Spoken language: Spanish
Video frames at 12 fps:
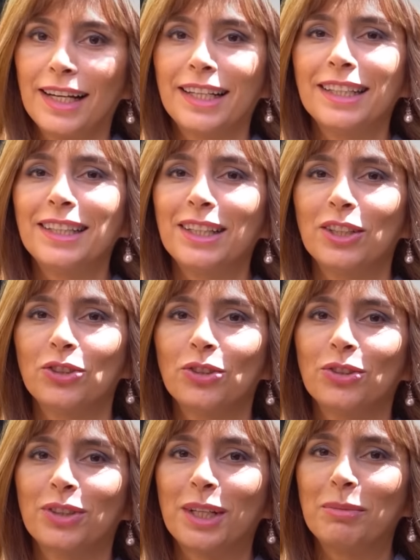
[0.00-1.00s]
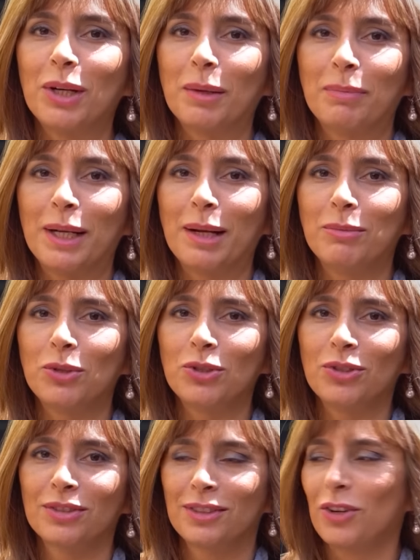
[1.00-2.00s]
la gente de todo termo la
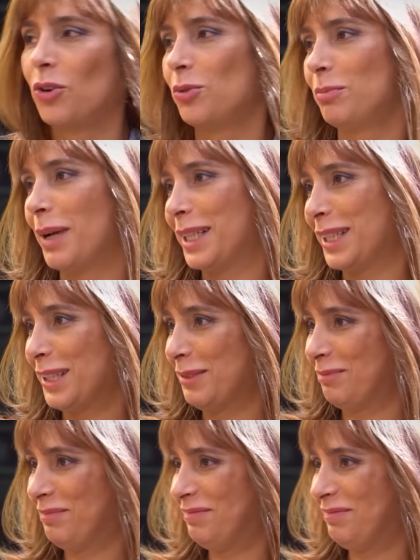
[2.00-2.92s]
esperamos con un mate.